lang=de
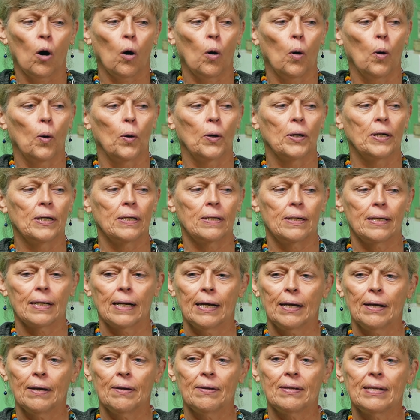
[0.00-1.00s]
und
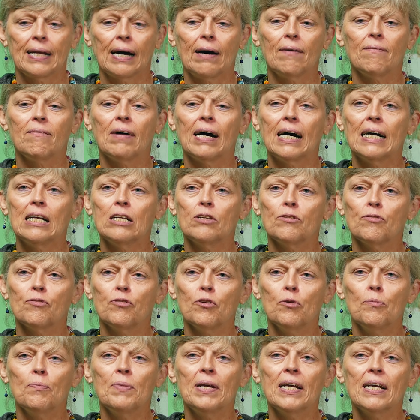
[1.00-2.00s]
äh, da war es
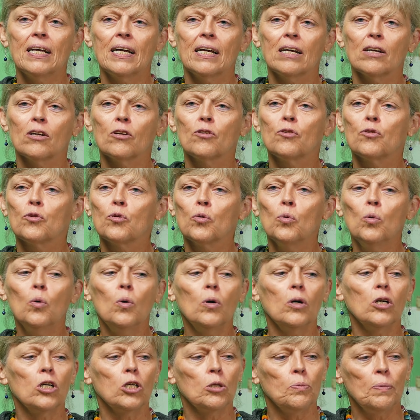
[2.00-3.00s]
für mich
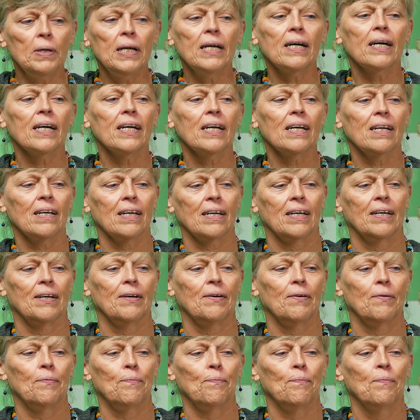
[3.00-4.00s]
zu schwierig,
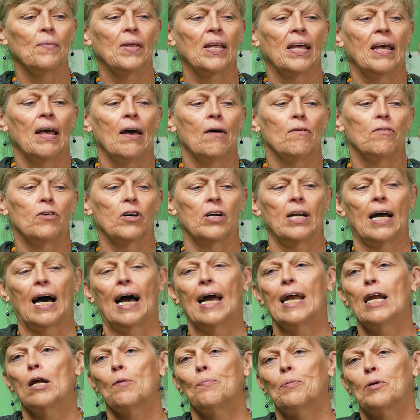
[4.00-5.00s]
ähm, von
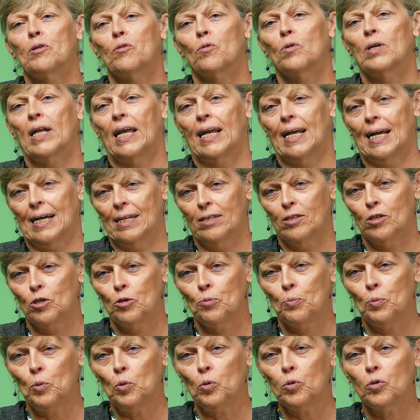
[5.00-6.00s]
einer Person ein
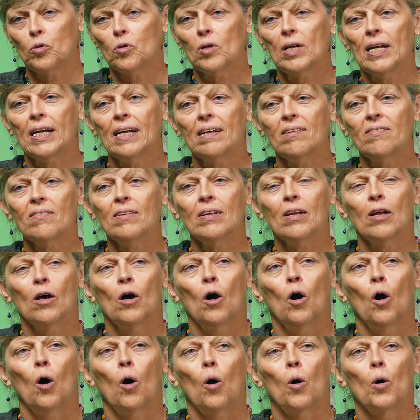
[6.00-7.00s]
ganzes Buch zu lesen
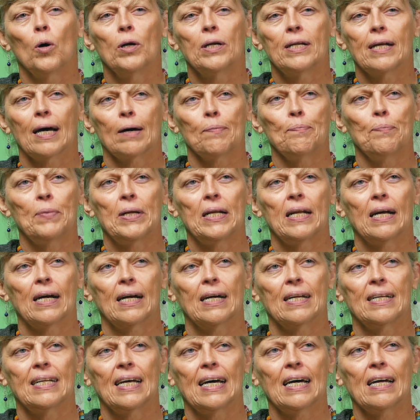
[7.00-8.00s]
und habe mir dann
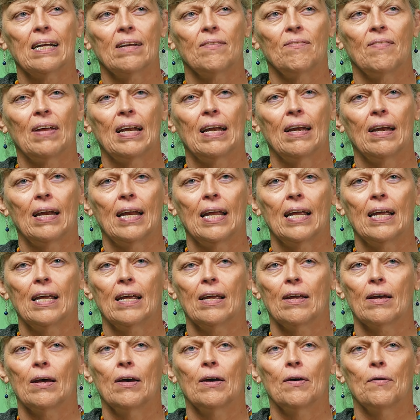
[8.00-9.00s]
gedacht, wenn
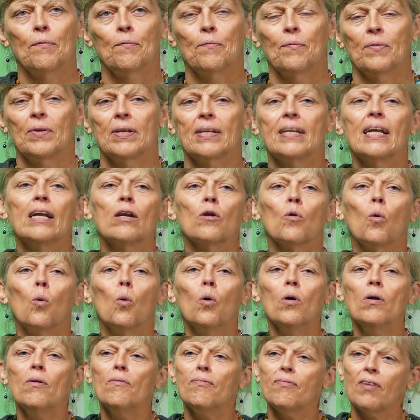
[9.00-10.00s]
ich ähm, den
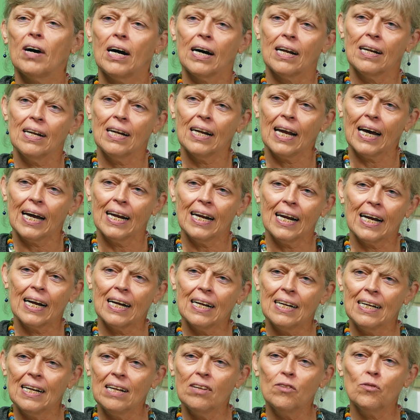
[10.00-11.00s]
roten Faden einer
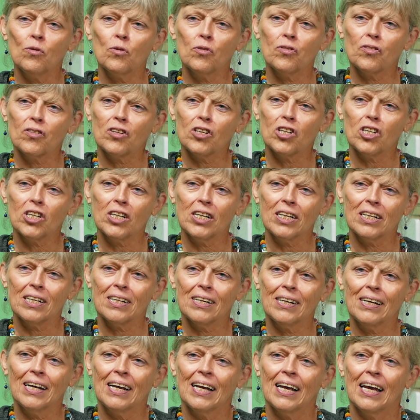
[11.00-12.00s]

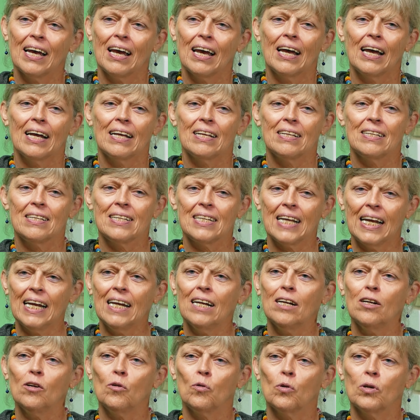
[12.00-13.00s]
Genesungsgeschichte
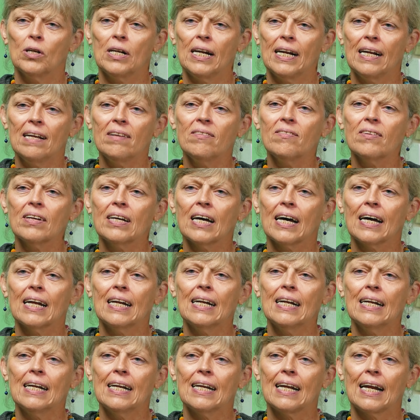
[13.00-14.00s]
sehen und lesen
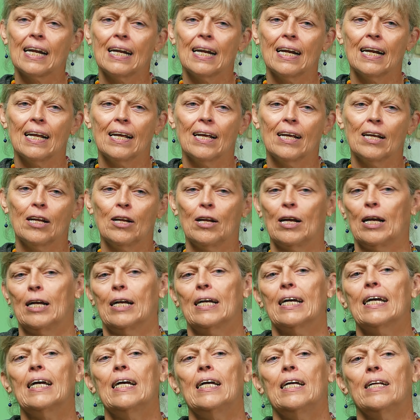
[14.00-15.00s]
kann, dann äh,
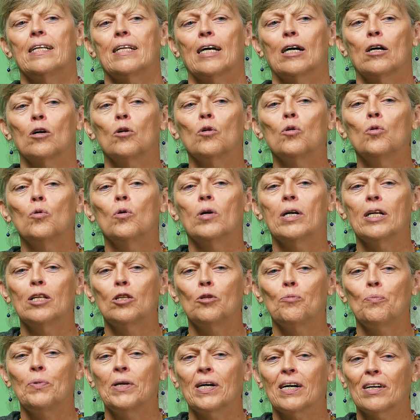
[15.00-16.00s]
kriege ich da genug
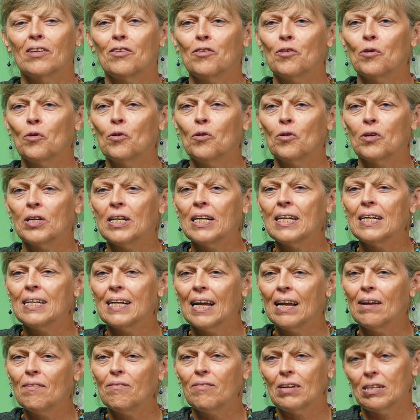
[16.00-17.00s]
Inspiration und
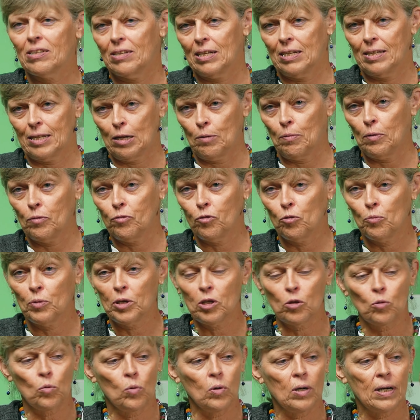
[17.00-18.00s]
Ideen, was ich selber für
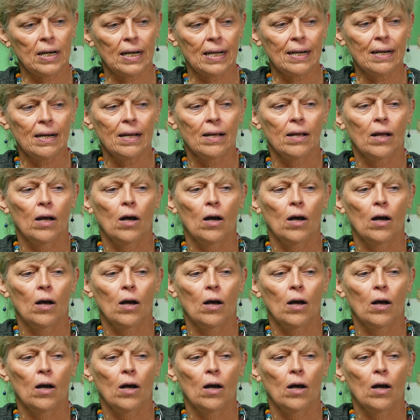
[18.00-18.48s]
mich tun kann.